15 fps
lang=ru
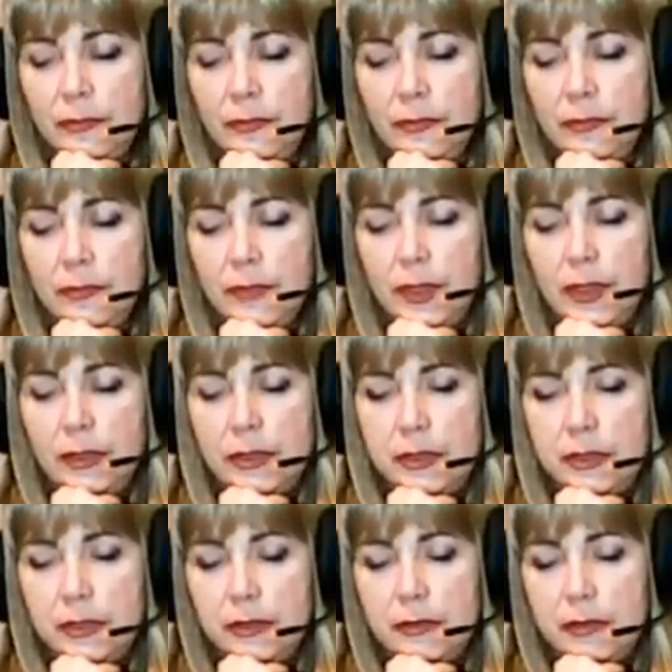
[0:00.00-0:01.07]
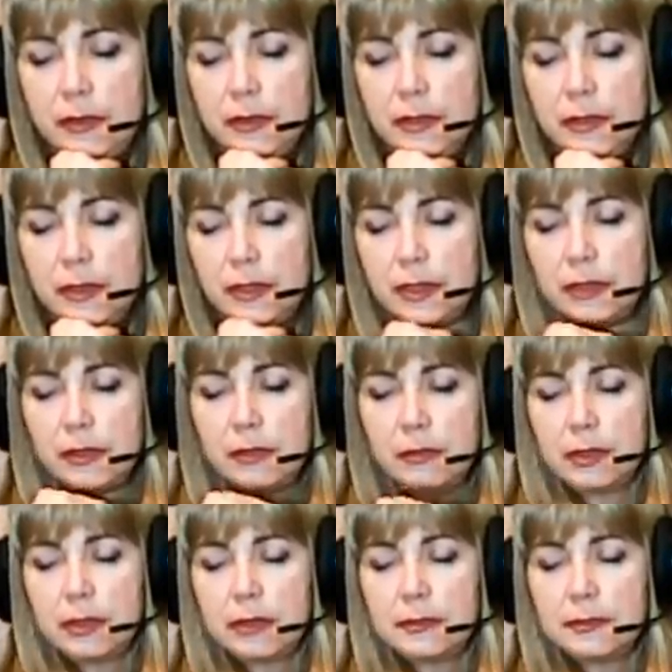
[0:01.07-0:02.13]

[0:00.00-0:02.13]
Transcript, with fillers: Да, если не видит этот столбик.